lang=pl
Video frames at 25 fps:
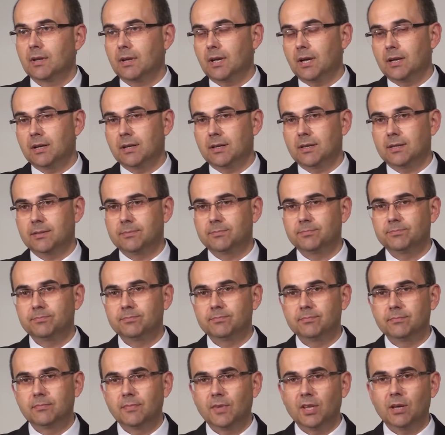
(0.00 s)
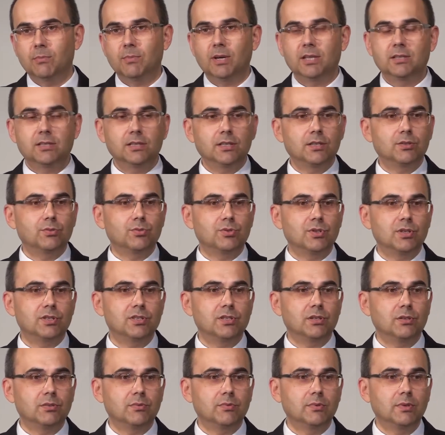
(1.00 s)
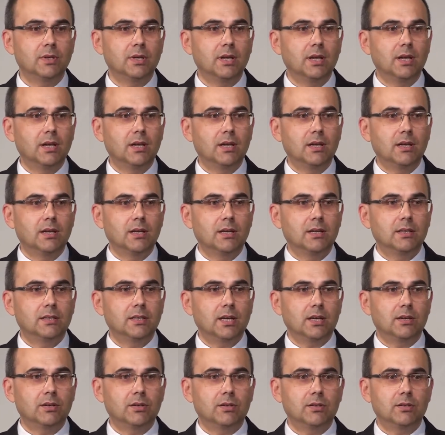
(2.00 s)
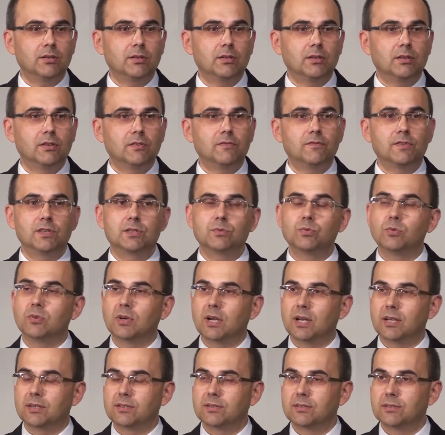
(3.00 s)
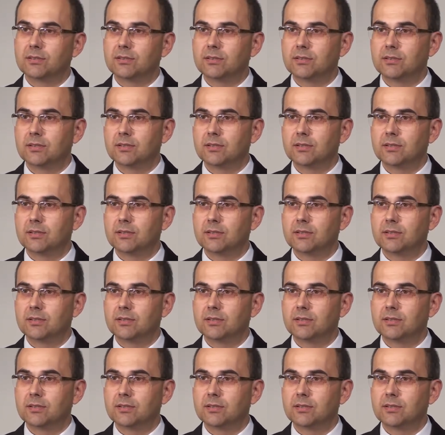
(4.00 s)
ale nie ma tych, którzy chcą tego wysłuchać.